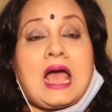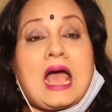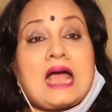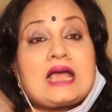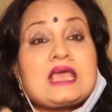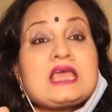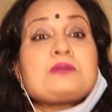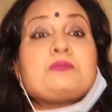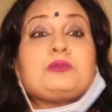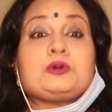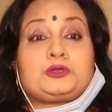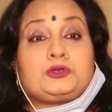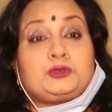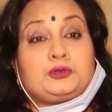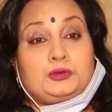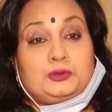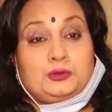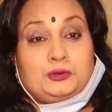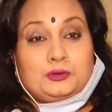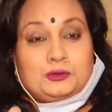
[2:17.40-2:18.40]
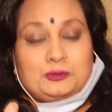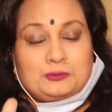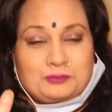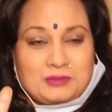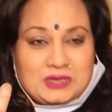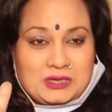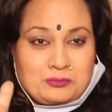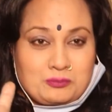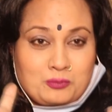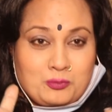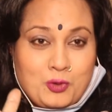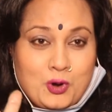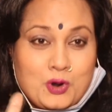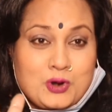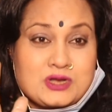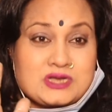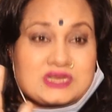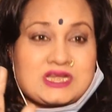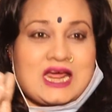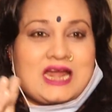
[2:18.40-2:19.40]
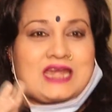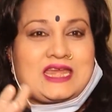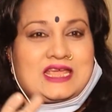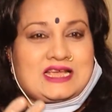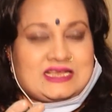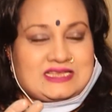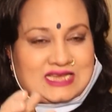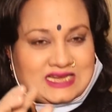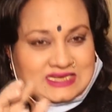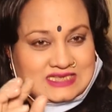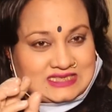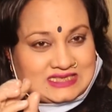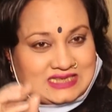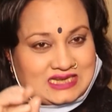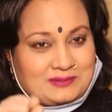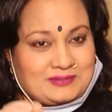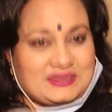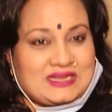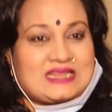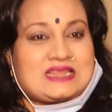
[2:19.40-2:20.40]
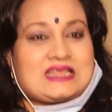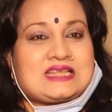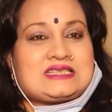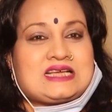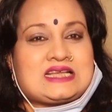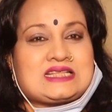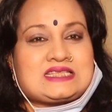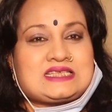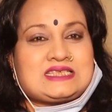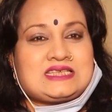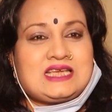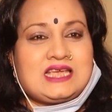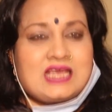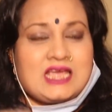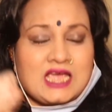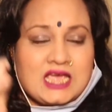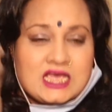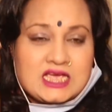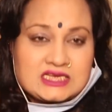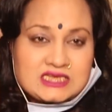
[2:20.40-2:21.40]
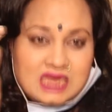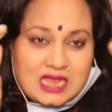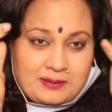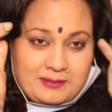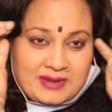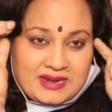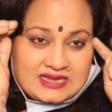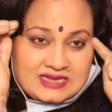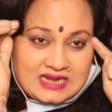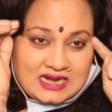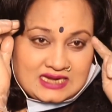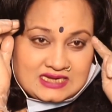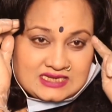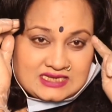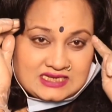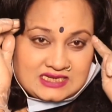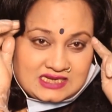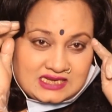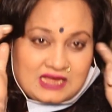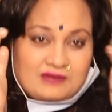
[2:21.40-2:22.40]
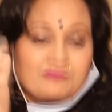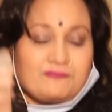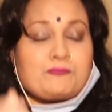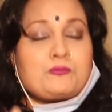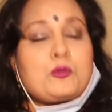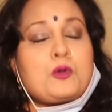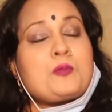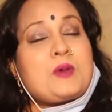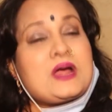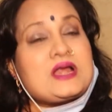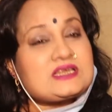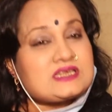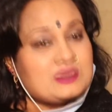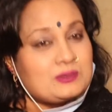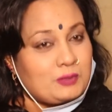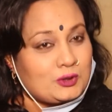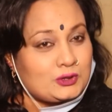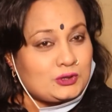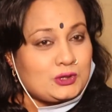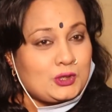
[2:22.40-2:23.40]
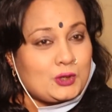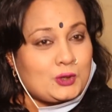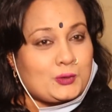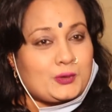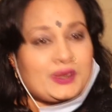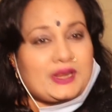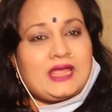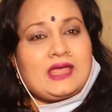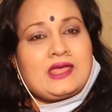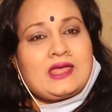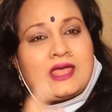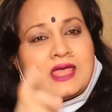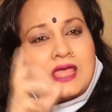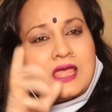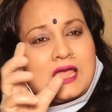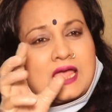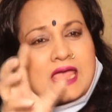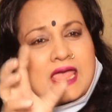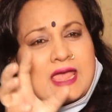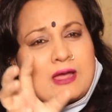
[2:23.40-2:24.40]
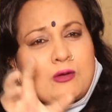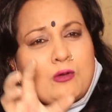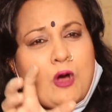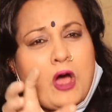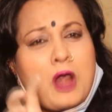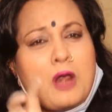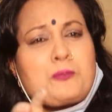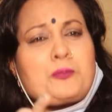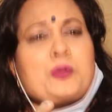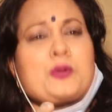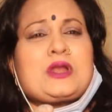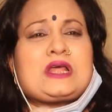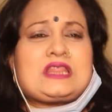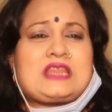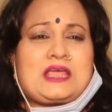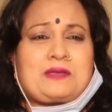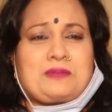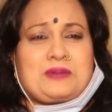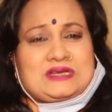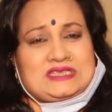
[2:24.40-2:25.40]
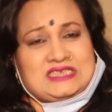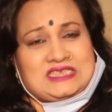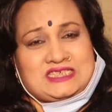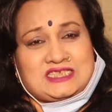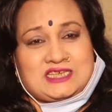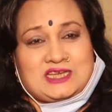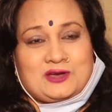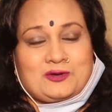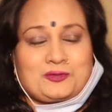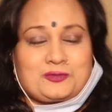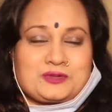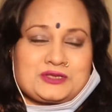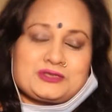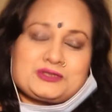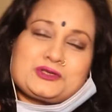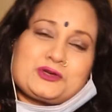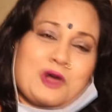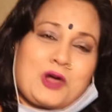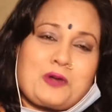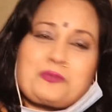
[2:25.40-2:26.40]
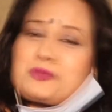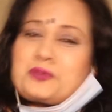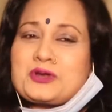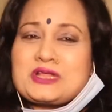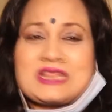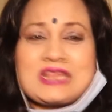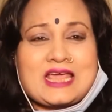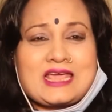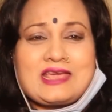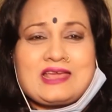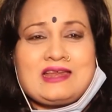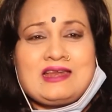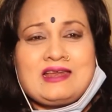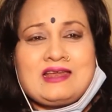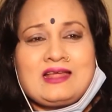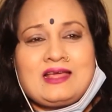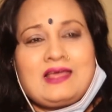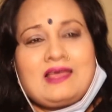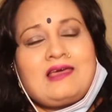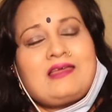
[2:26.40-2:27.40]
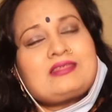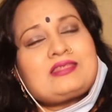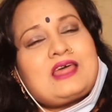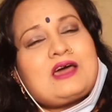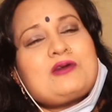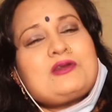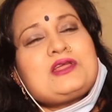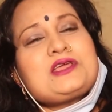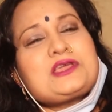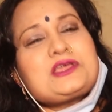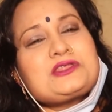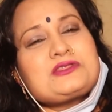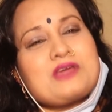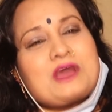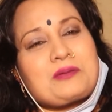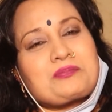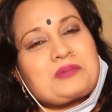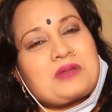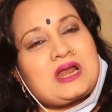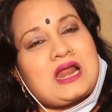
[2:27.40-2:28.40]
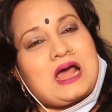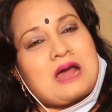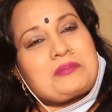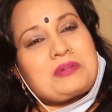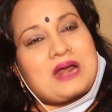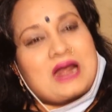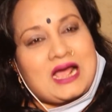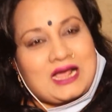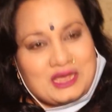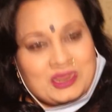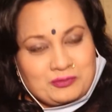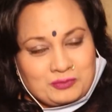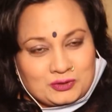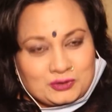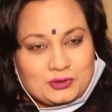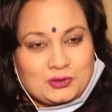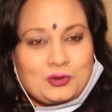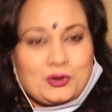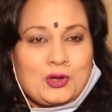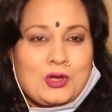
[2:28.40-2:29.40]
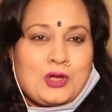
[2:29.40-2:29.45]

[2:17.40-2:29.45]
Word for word: আগের মতো মানে মনটা নিয়ে যে একটা সিনেমা দেখতে যাচ্ছি সেই মেন্টালিটি নিয়ে মোবাইলটা বন্ধ করে গল্পটা দেখবার চেষ্টা করবেন যদি গল্পটা দেখেন তাহলে কিন্তু আপনারা আবার আগের মতো